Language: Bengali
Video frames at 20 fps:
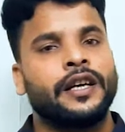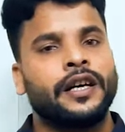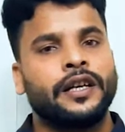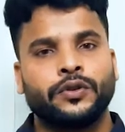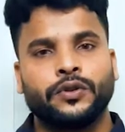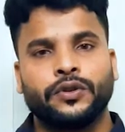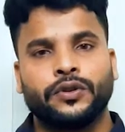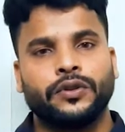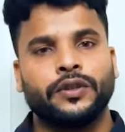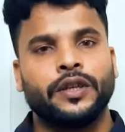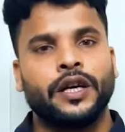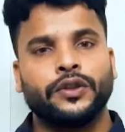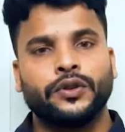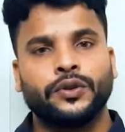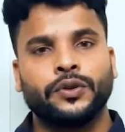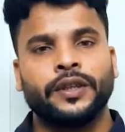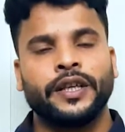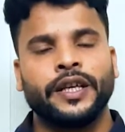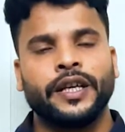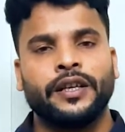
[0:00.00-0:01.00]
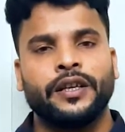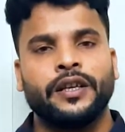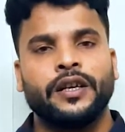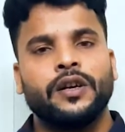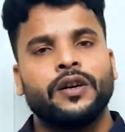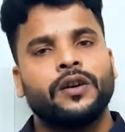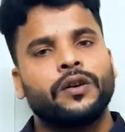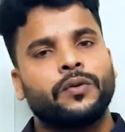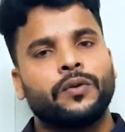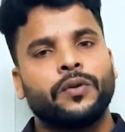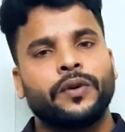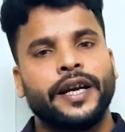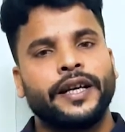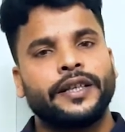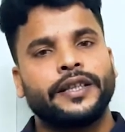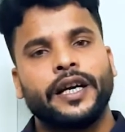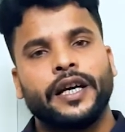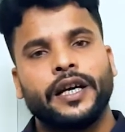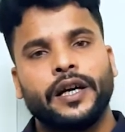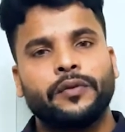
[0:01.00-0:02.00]
না না শুনে কোনো
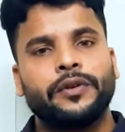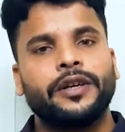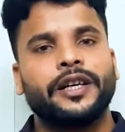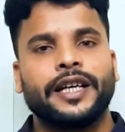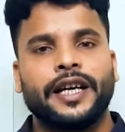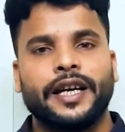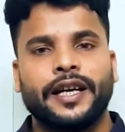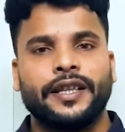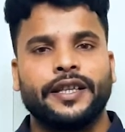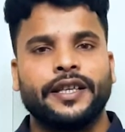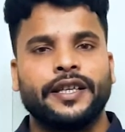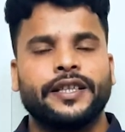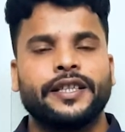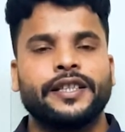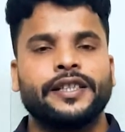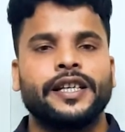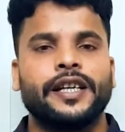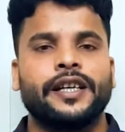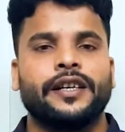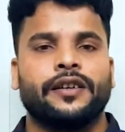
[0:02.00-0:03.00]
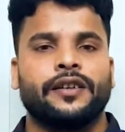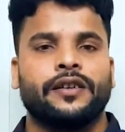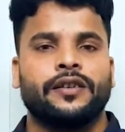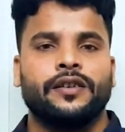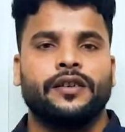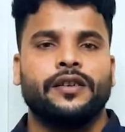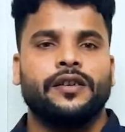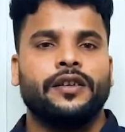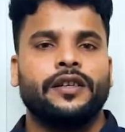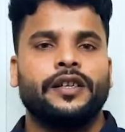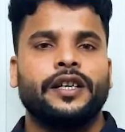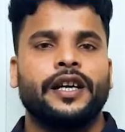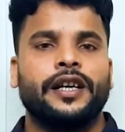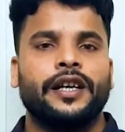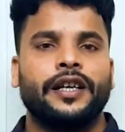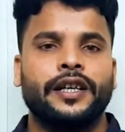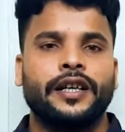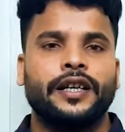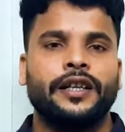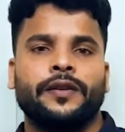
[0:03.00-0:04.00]
একটা অ্যাকাউন্টে টাকা দিয়ে দিছেন
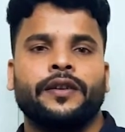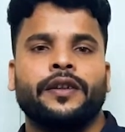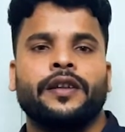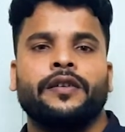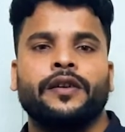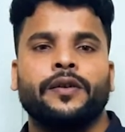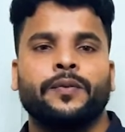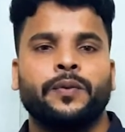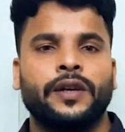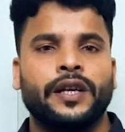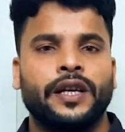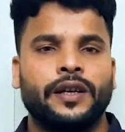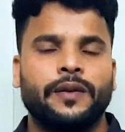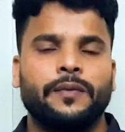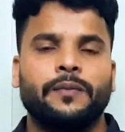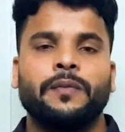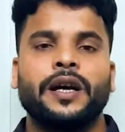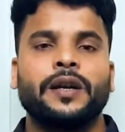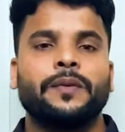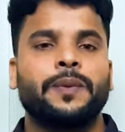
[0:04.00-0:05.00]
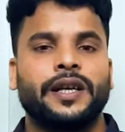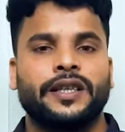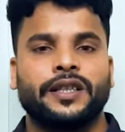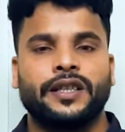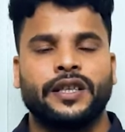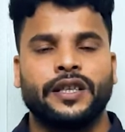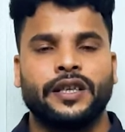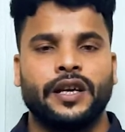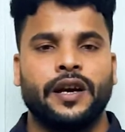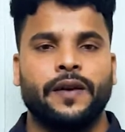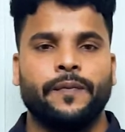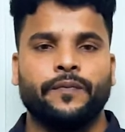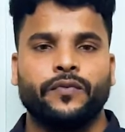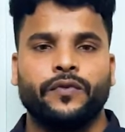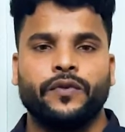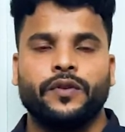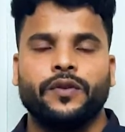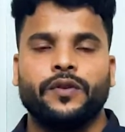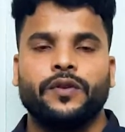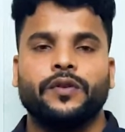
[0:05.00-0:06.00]
টাকাটা দেওয়ার পরে মাল পাচ্ছেন না
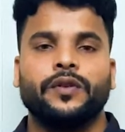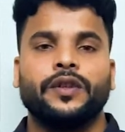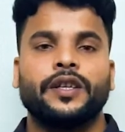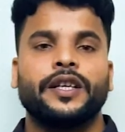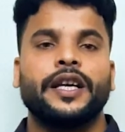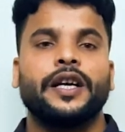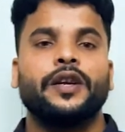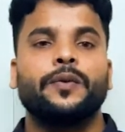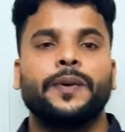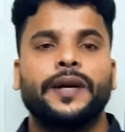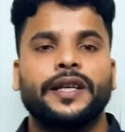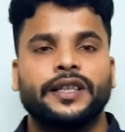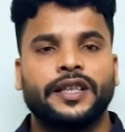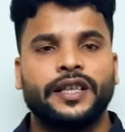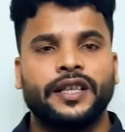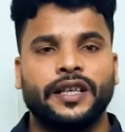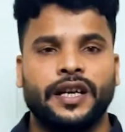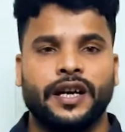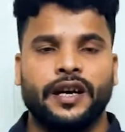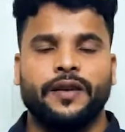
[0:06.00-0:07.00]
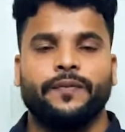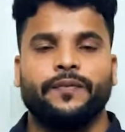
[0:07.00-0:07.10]
কেন পাচ্ছেন না